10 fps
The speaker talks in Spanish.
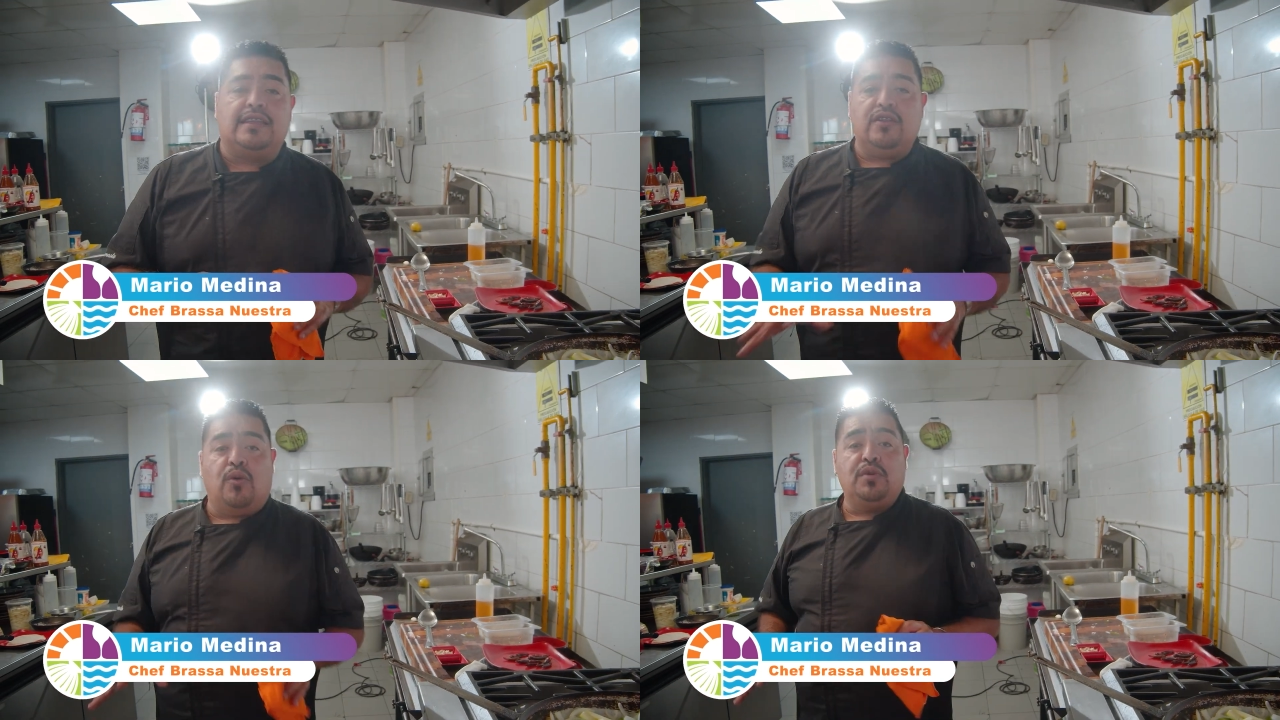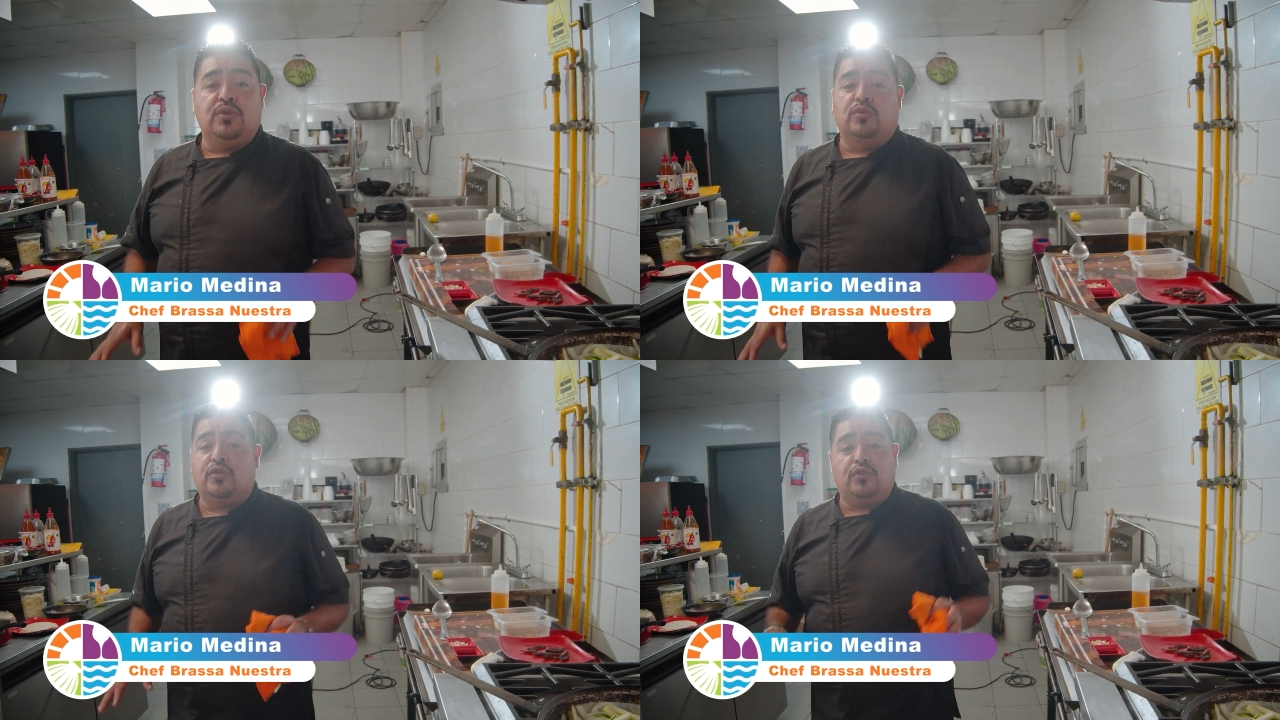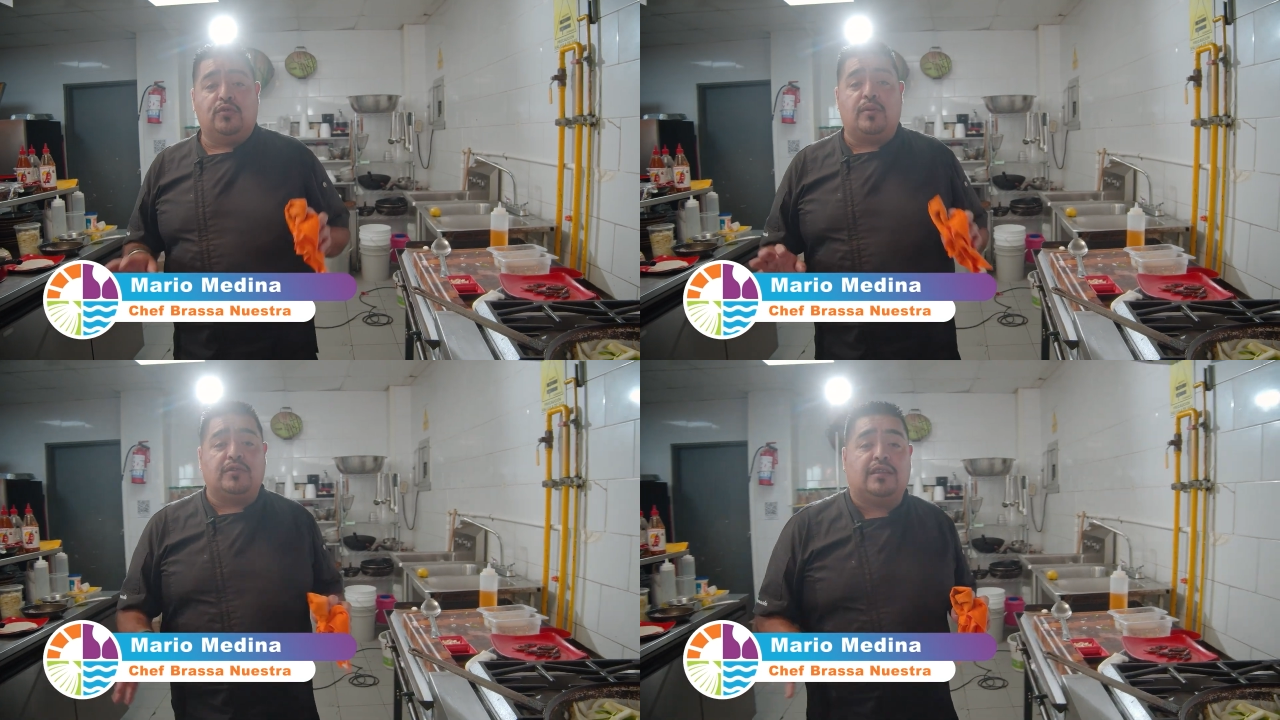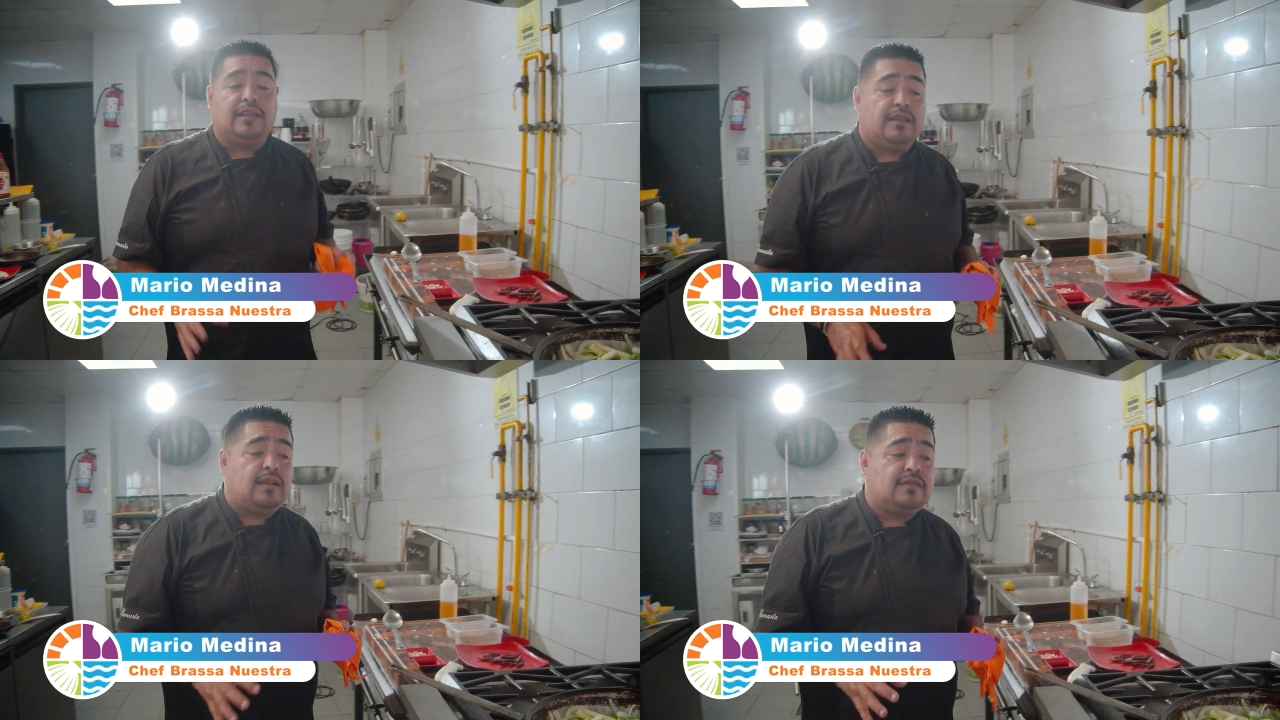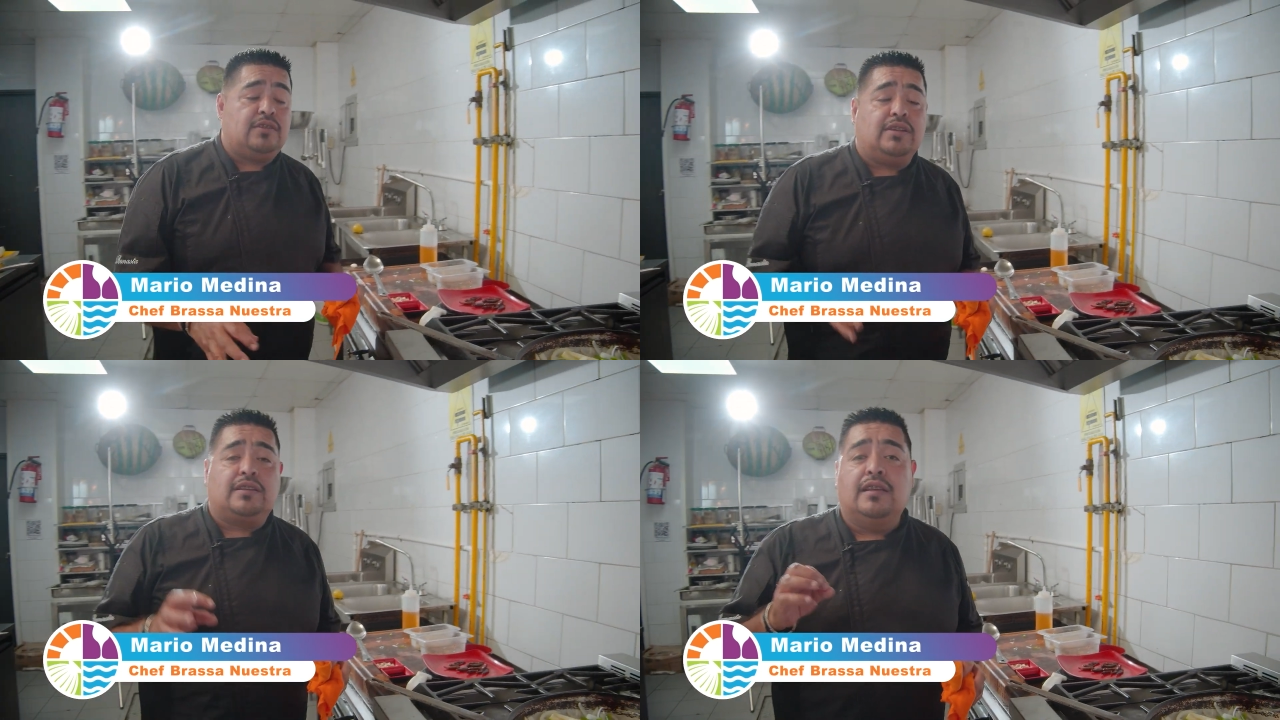Cinco minutos nos vamos a tardar,
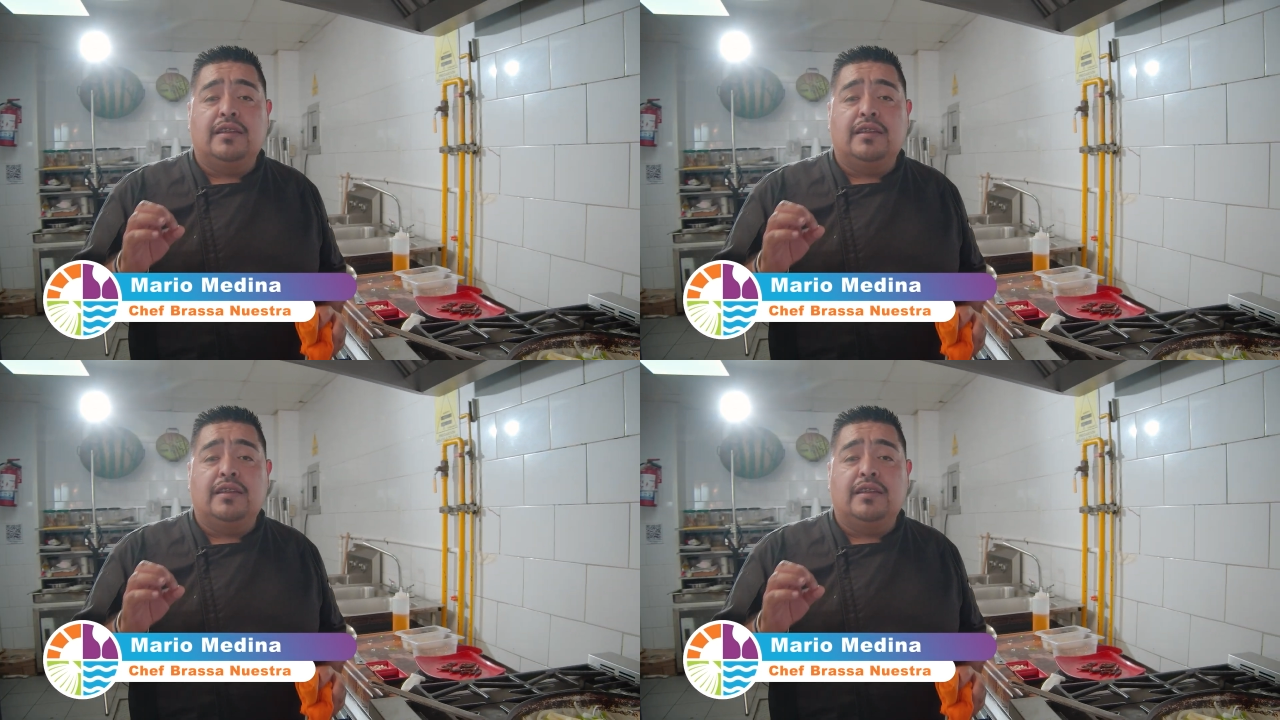señores.